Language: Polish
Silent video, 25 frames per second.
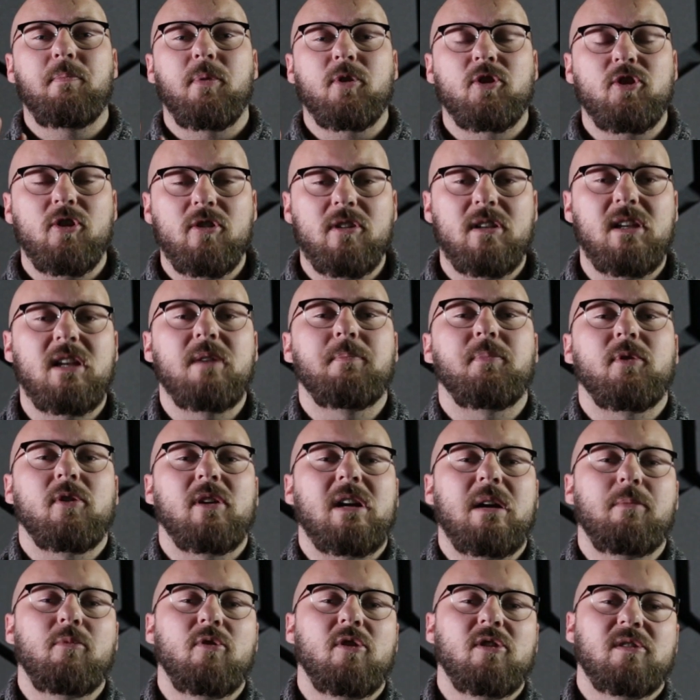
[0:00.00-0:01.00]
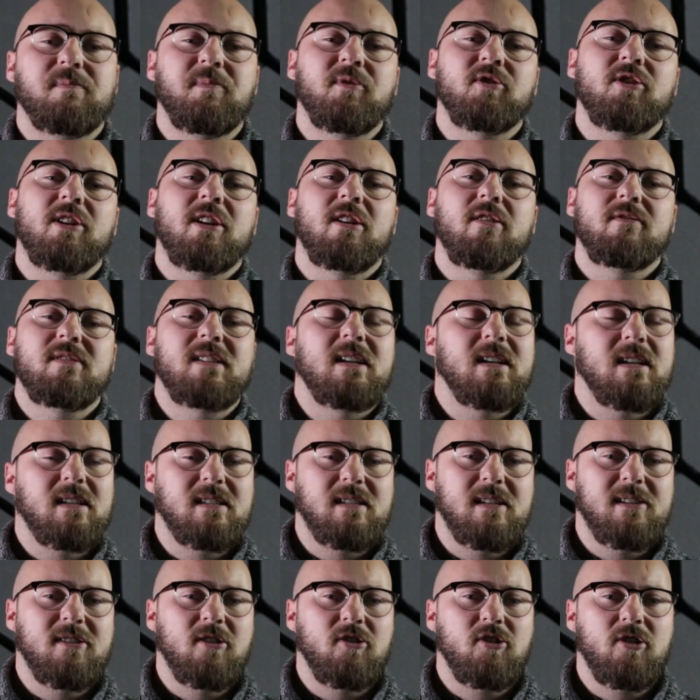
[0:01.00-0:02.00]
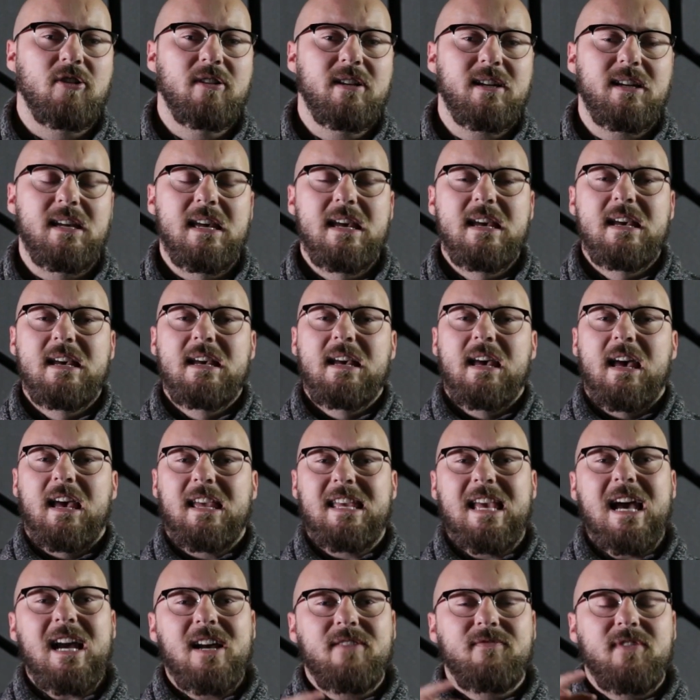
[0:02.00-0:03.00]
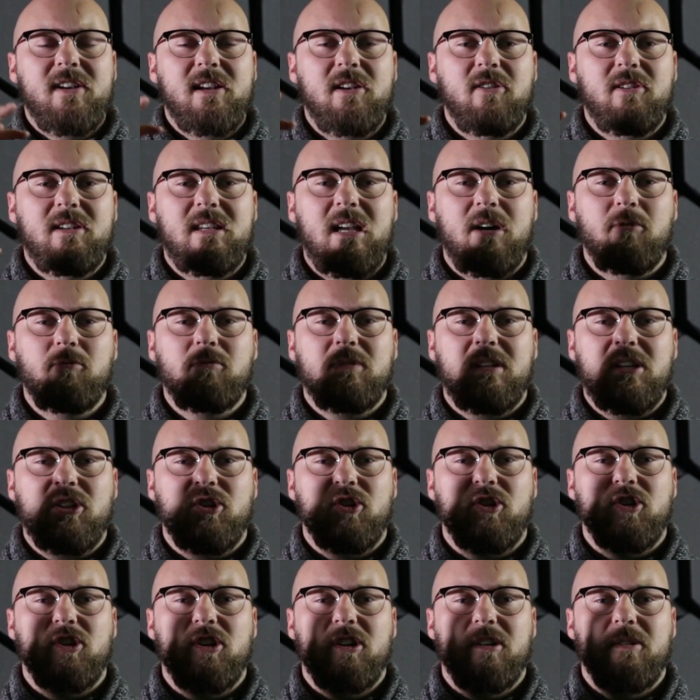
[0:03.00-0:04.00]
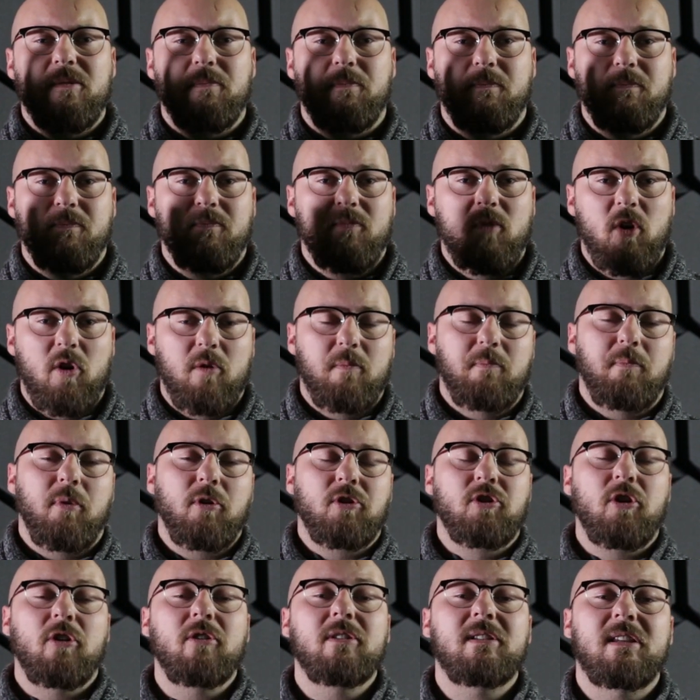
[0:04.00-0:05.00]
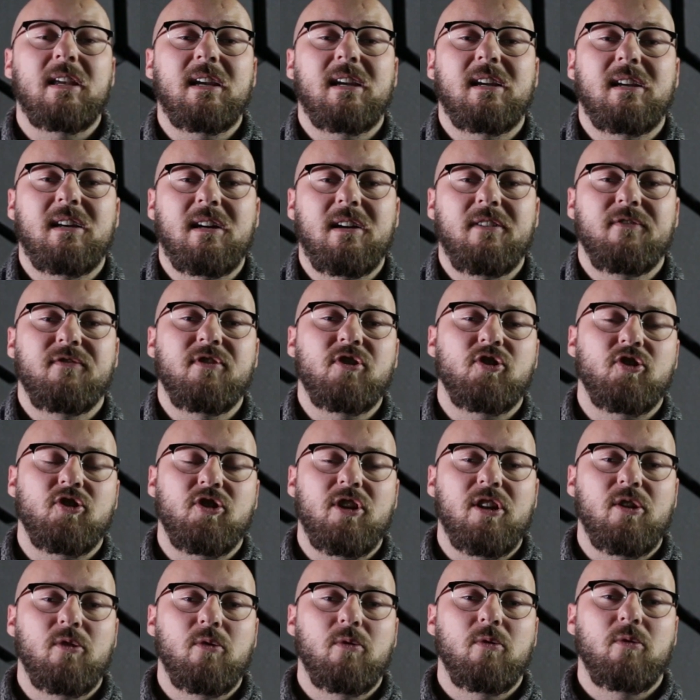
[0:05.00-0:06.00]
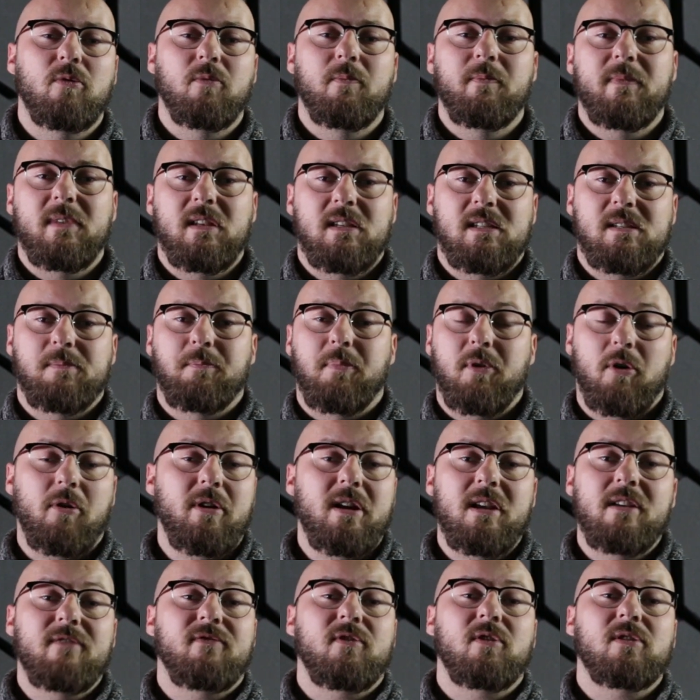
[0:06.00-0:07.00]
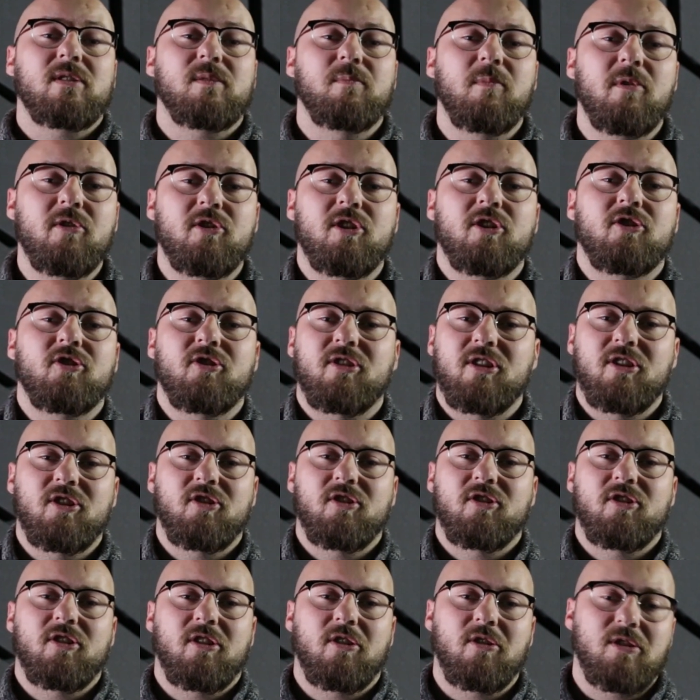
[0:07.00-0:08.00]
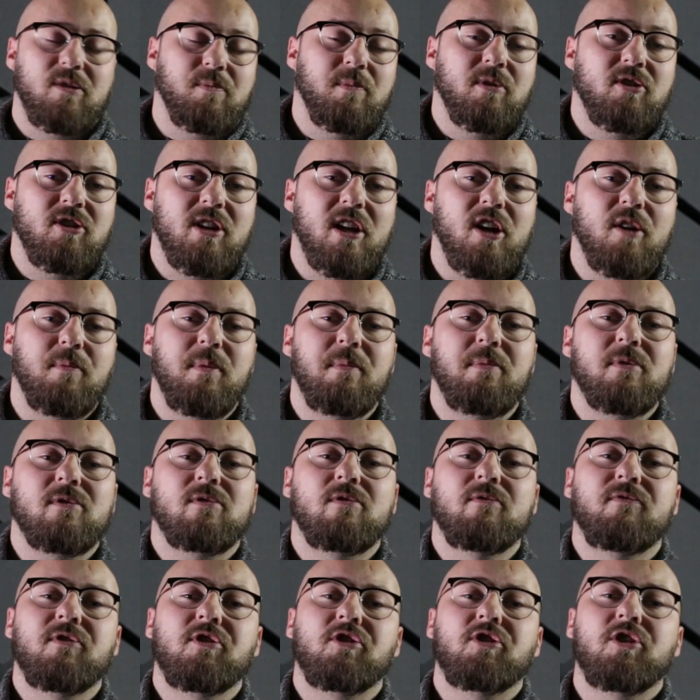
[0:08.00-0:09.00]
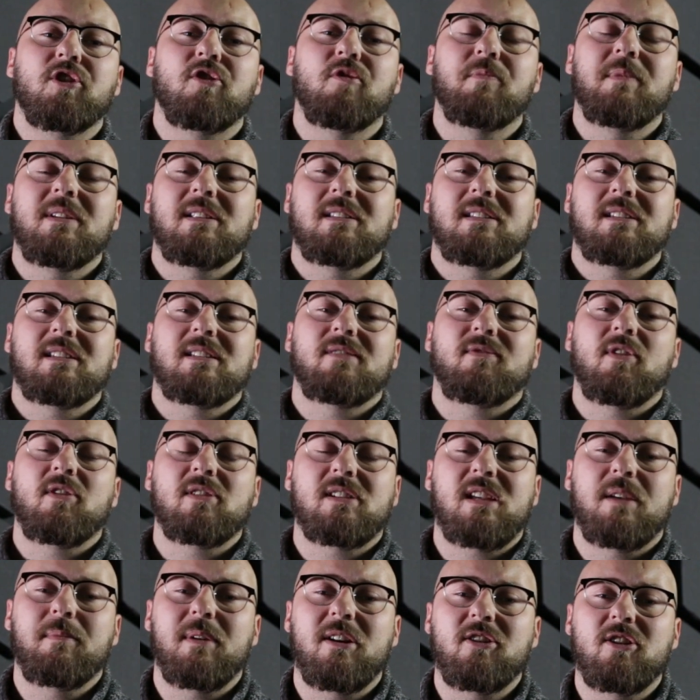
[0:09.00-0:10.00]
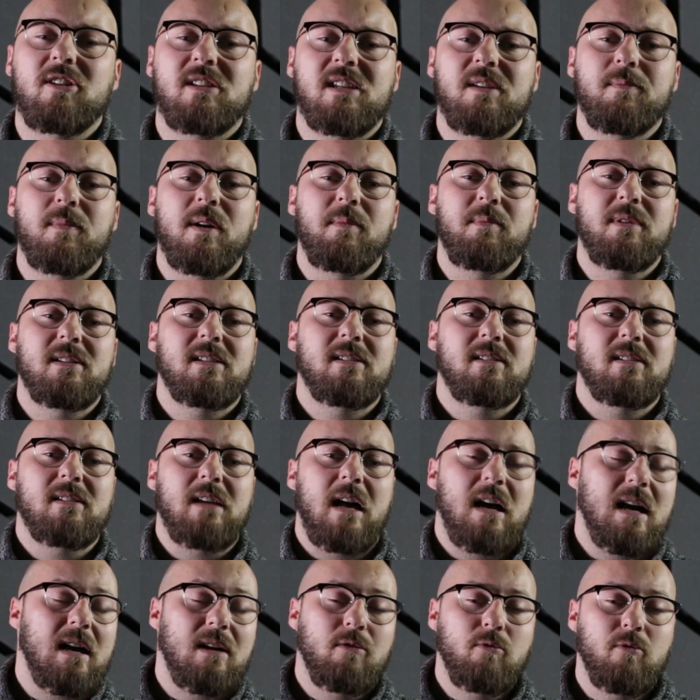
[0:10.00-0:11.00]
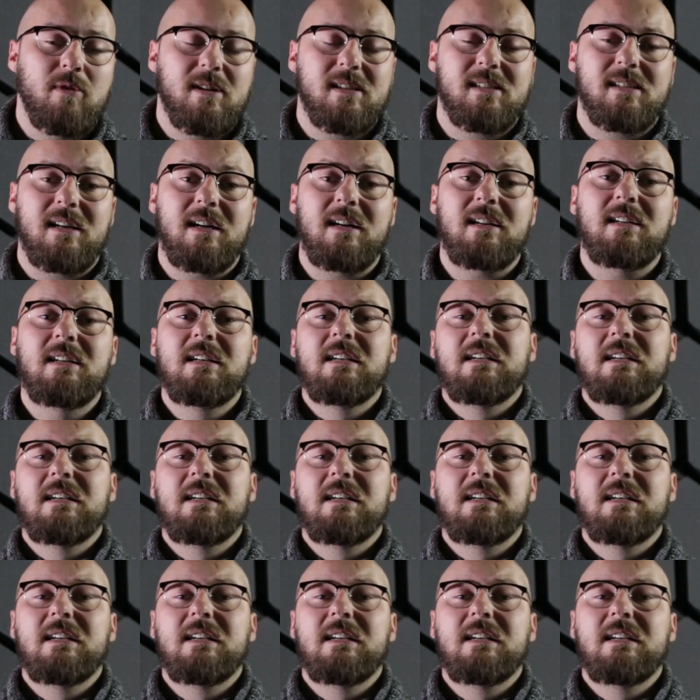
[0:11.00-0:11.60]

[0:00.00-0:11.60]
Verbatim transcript: początki programu kosmicznego w Stanach Zjednoczonych, jak wyglądał też e, no, początek wyścigu zbrojeń w kosmosie, czy też kosmicznego po prostu wyścigu między Związkiem Radzieckim a, między, a USA.